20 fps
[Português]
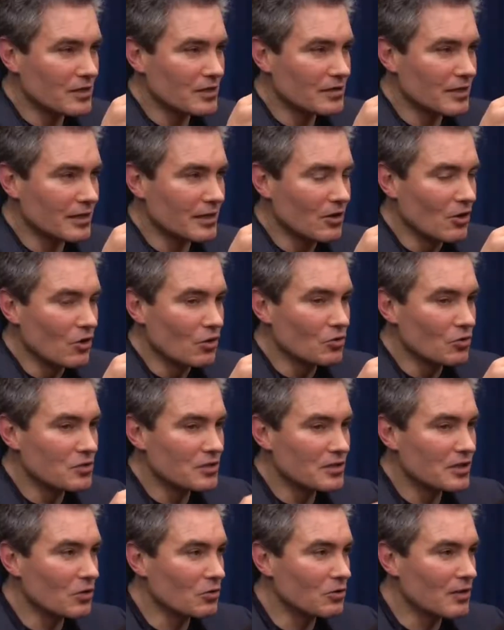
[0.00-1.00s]
assim, o
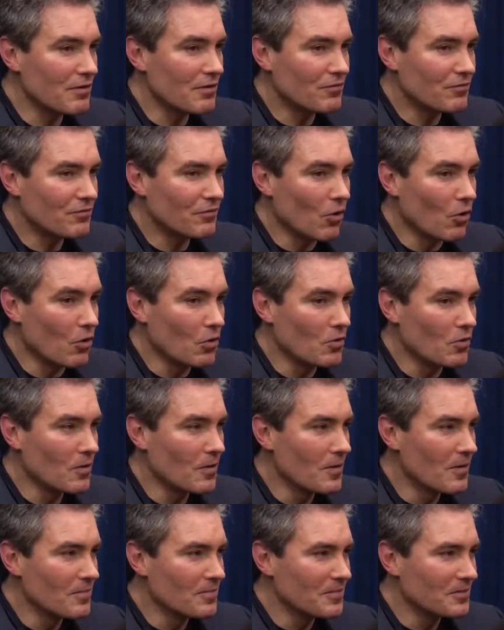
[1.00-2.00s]
seu default
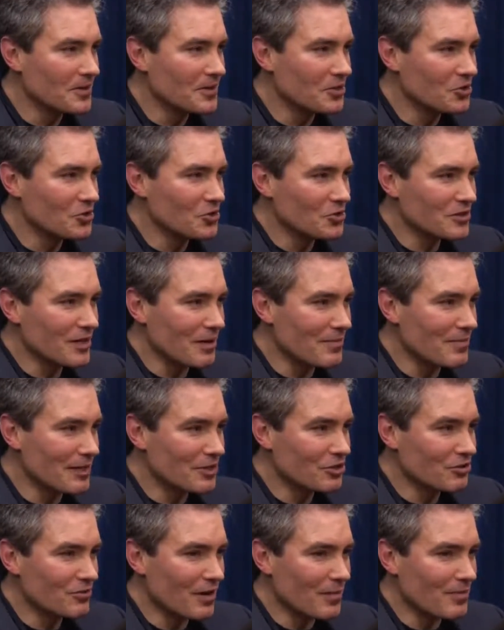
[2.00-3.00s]
que
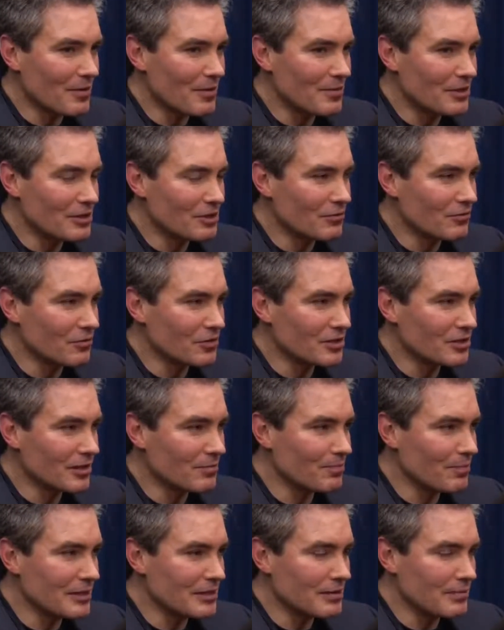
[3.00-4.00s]
justamente vai permitir você
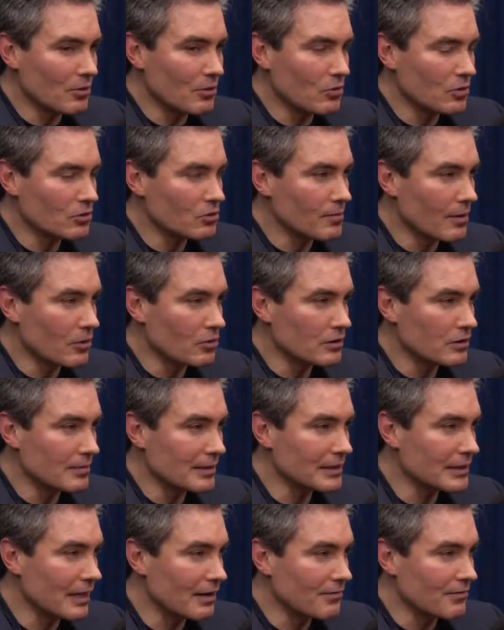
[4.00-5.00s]
perceber o quanto uma coisa é
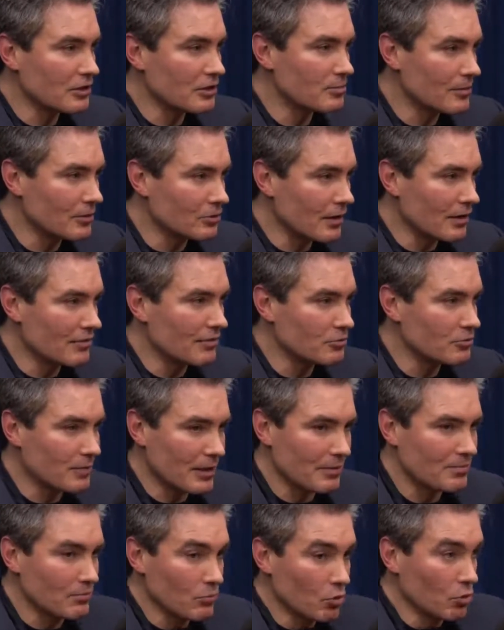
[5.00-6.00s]
mais relevante, menos relevante,
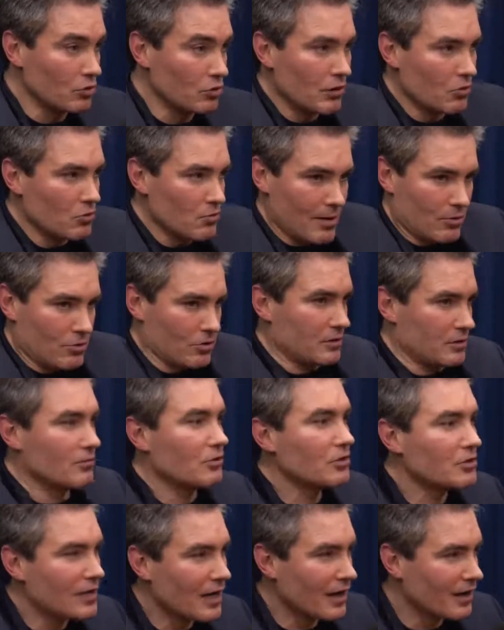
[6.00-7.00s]
porque muda alguma coisa em
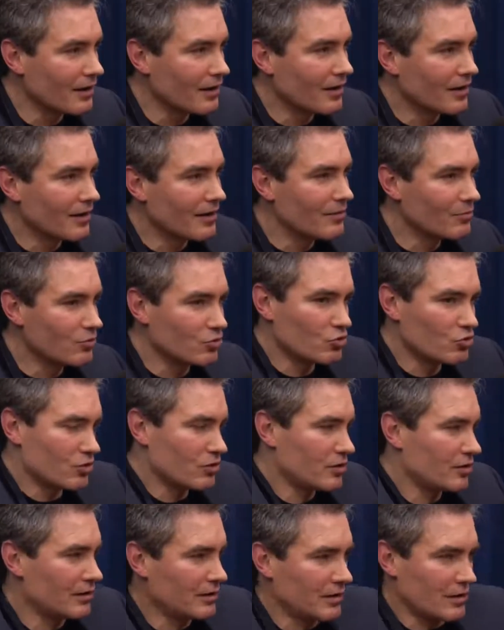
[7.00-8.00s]
você. Muda suas
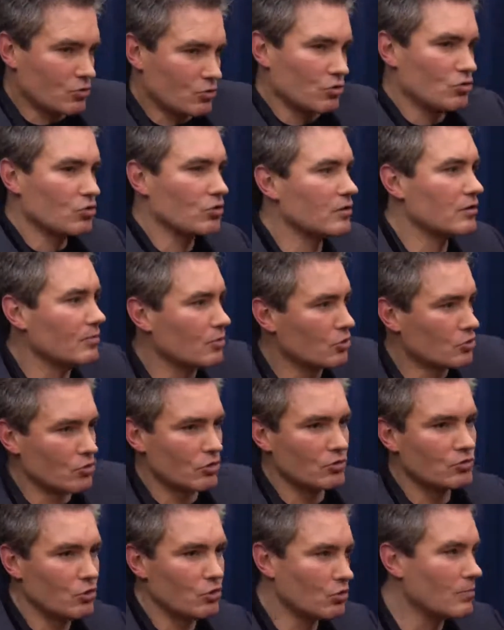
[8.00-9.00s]
sensações, suas
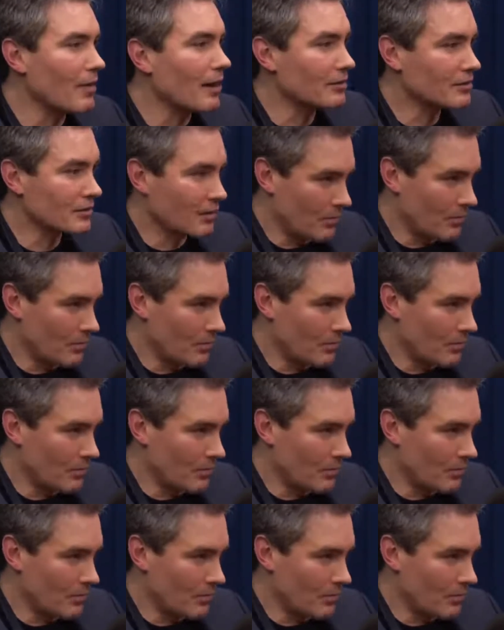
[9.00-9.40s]
emoções tudo mais, tá